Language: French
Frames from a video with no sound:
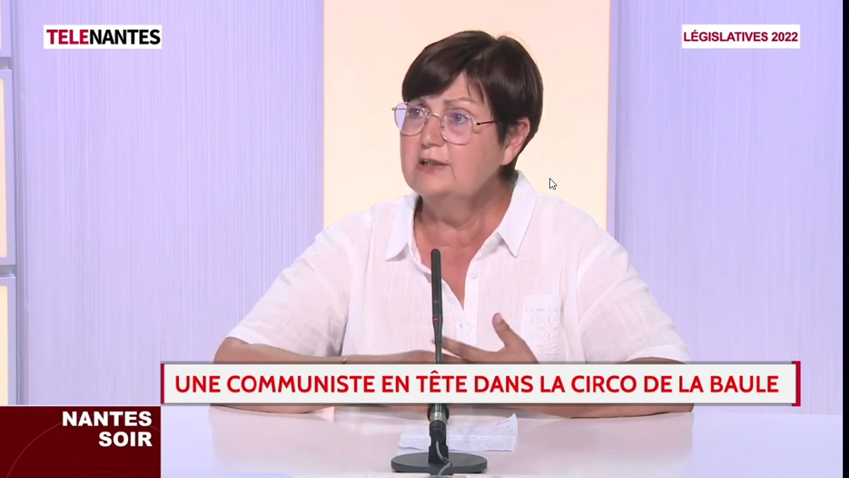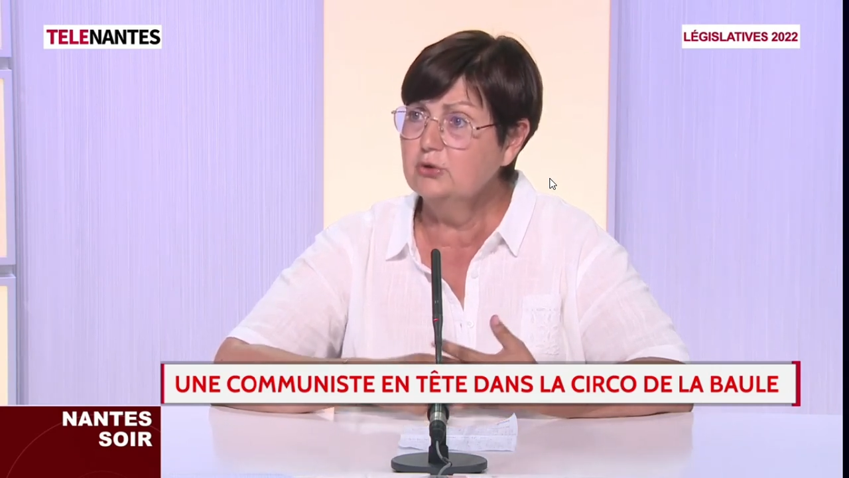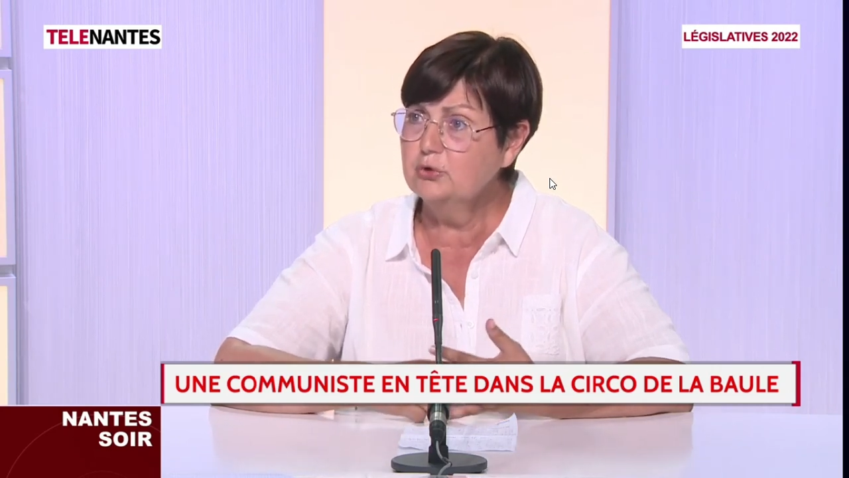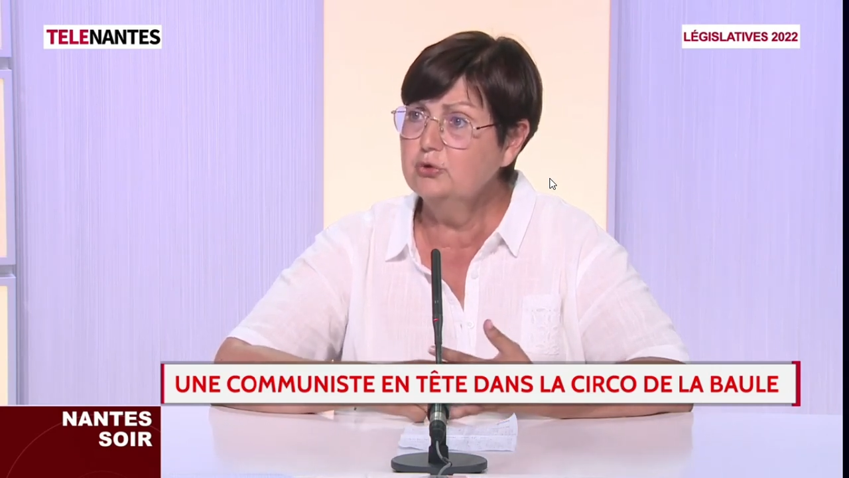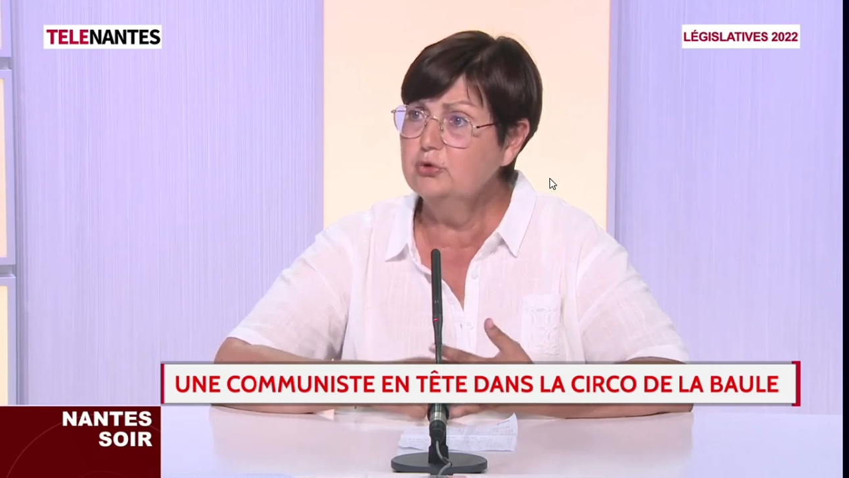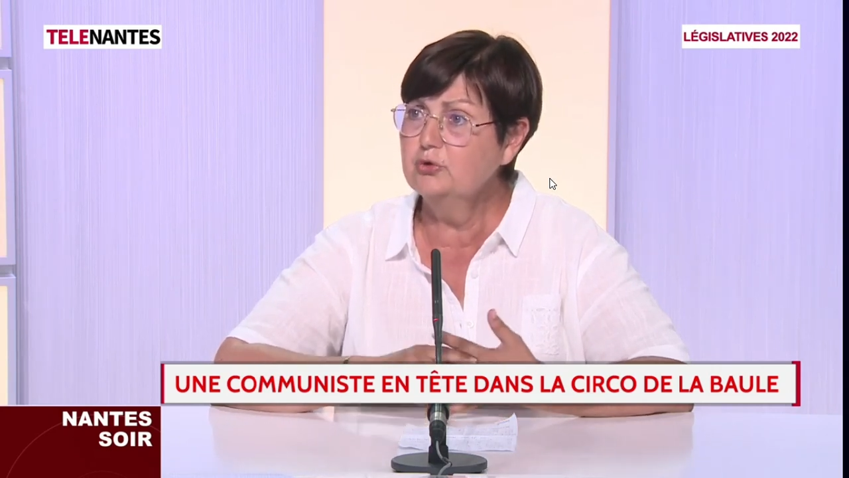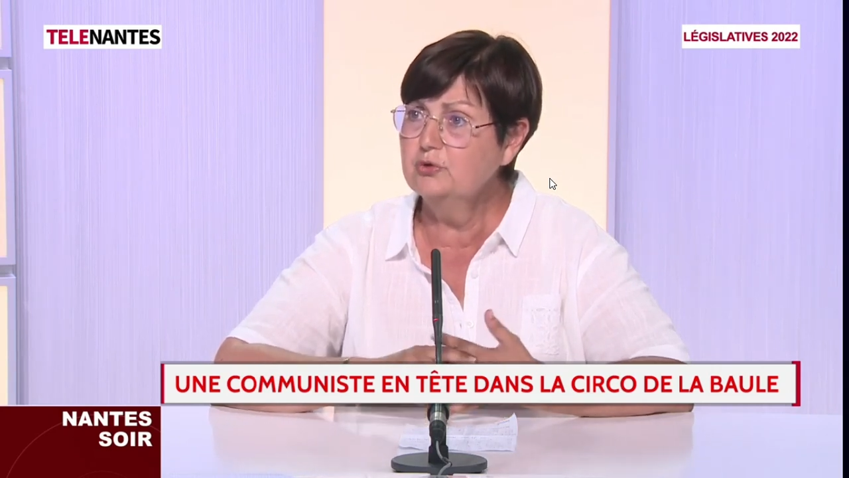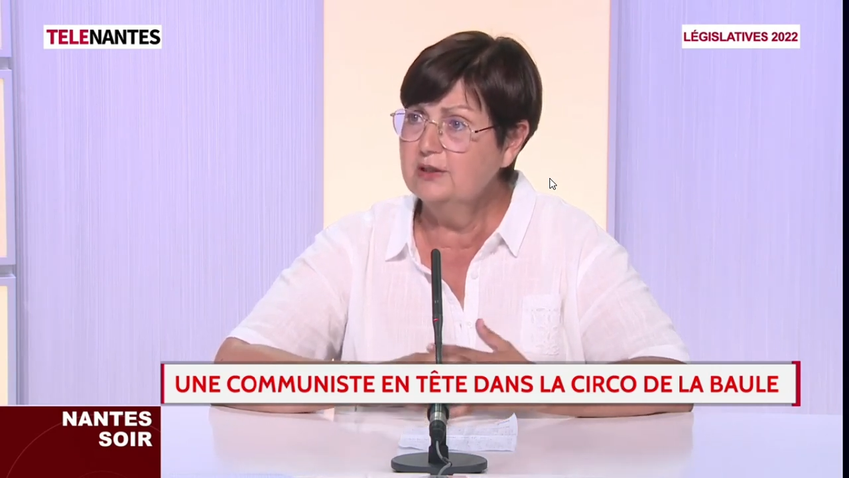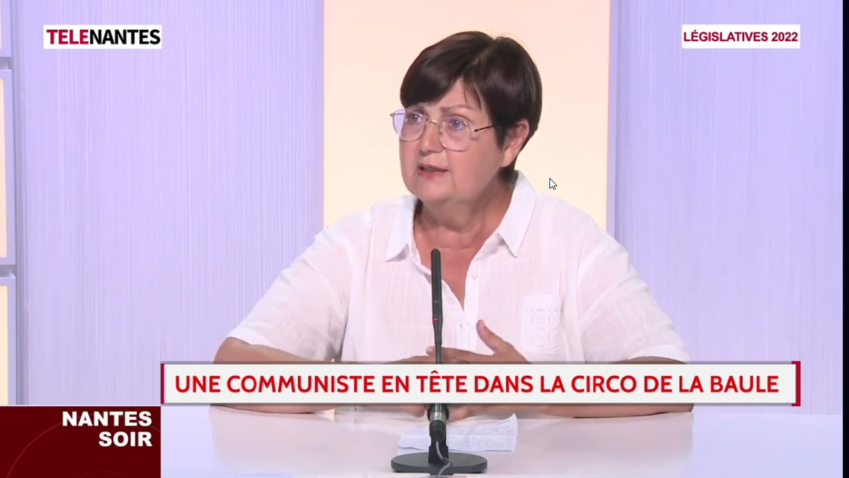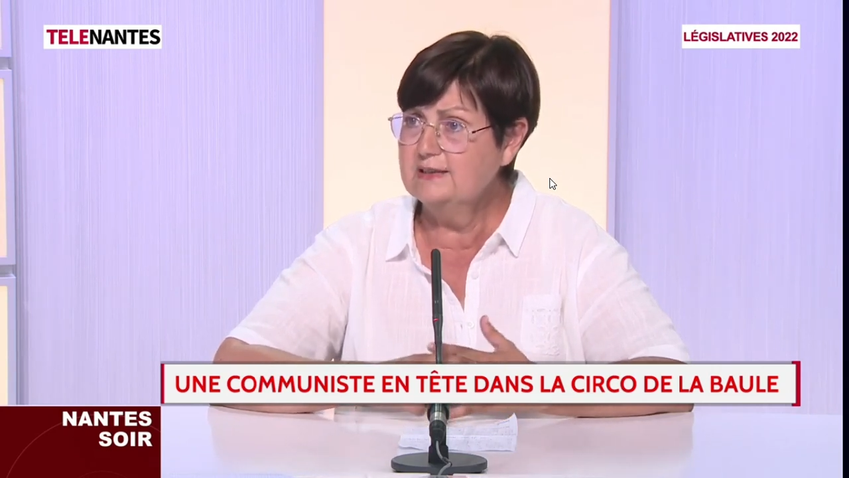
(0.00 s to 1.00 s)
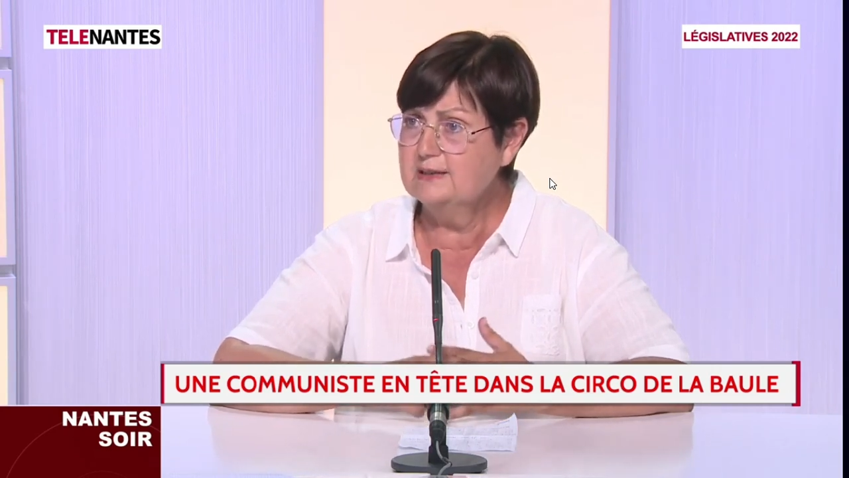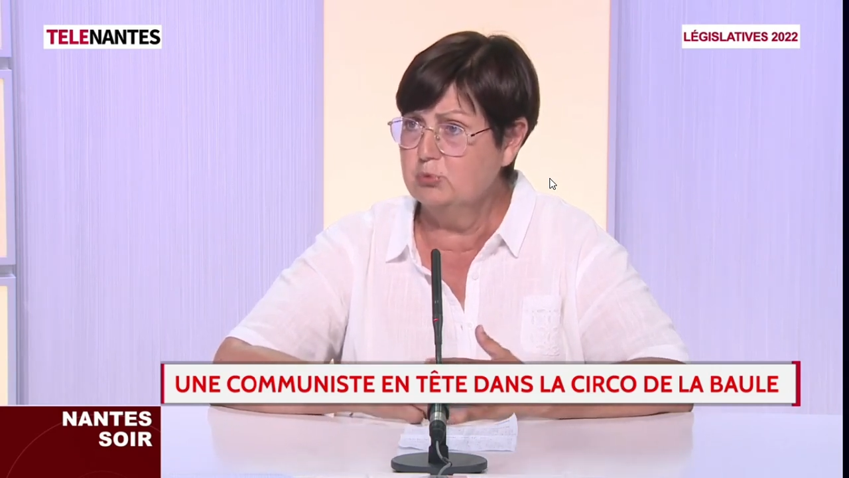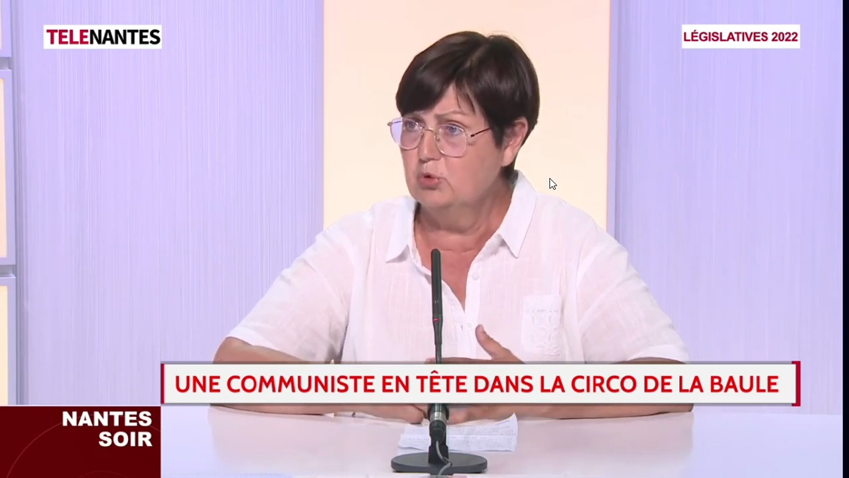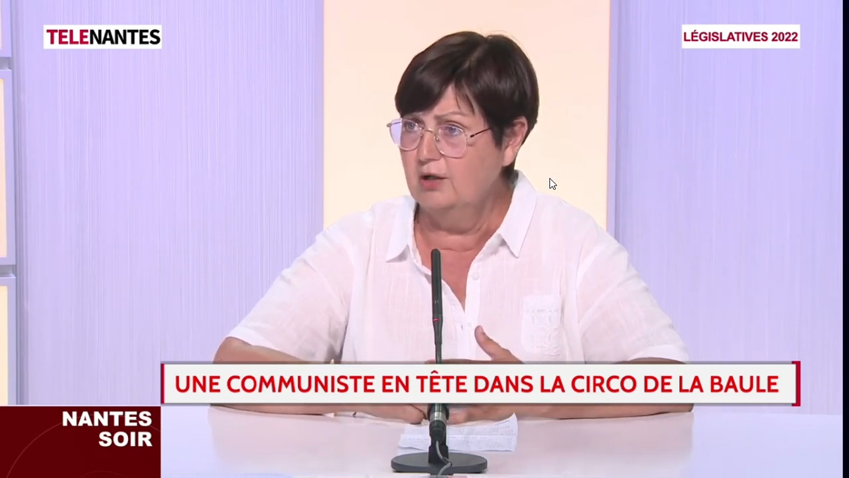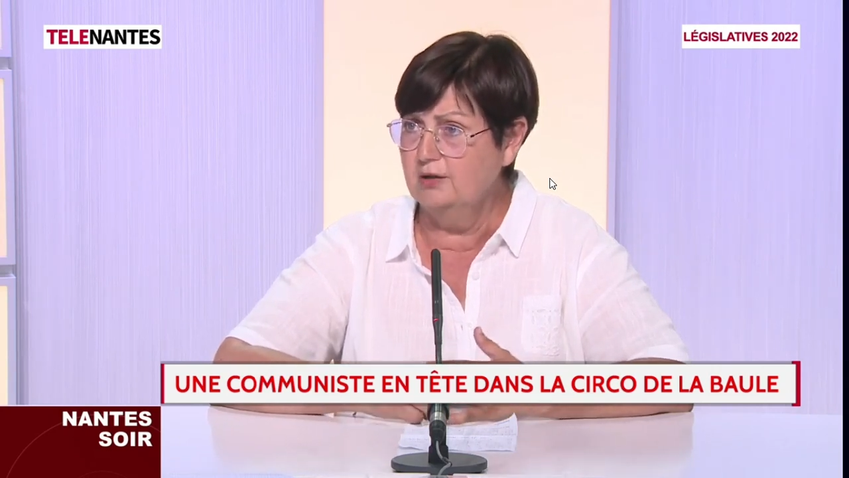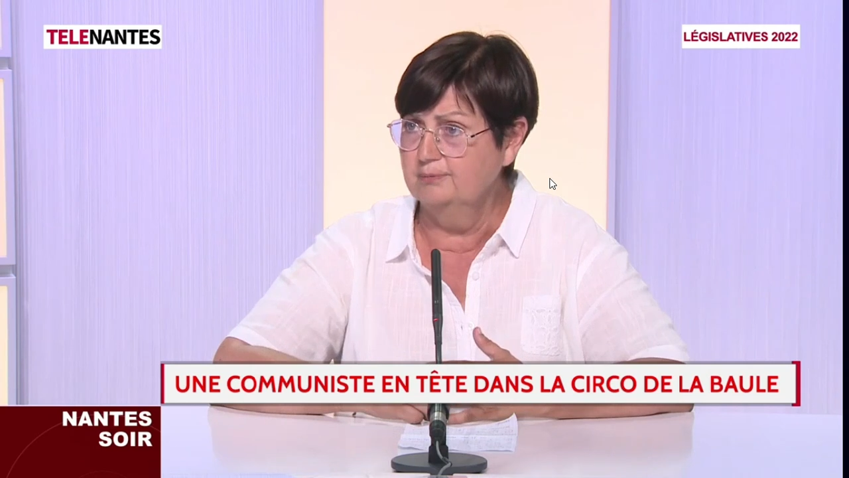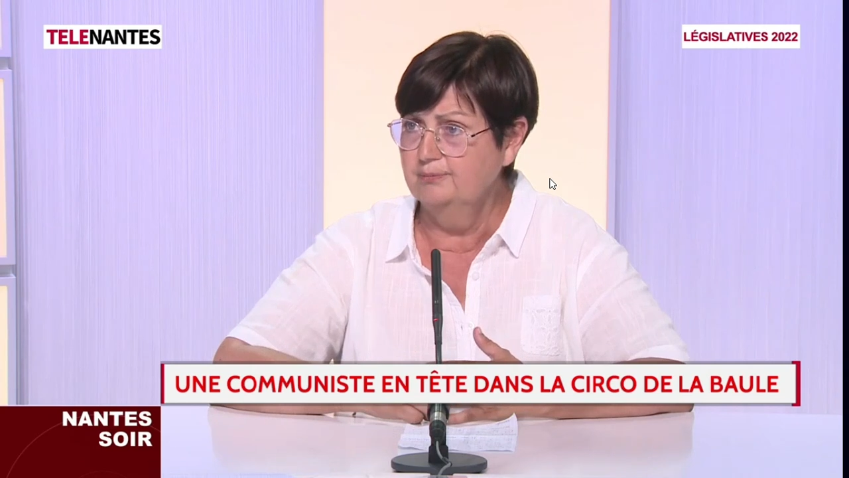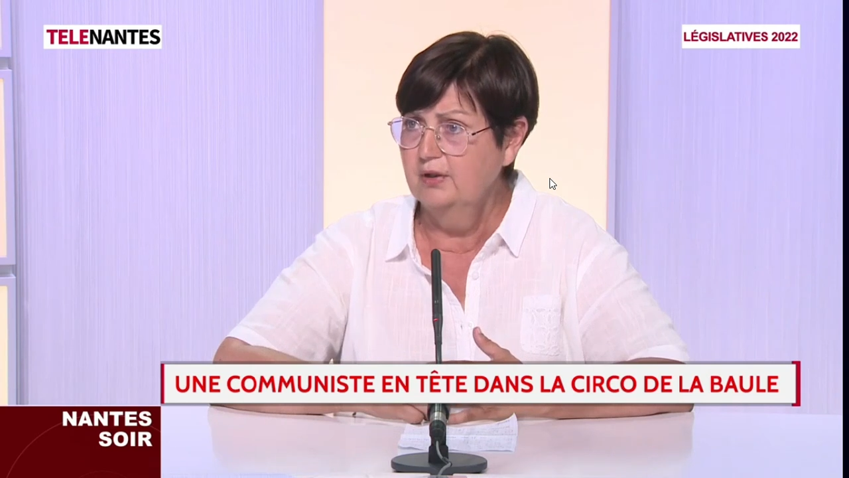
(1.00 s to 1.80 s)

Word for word: et surtout de donner de l'espoir.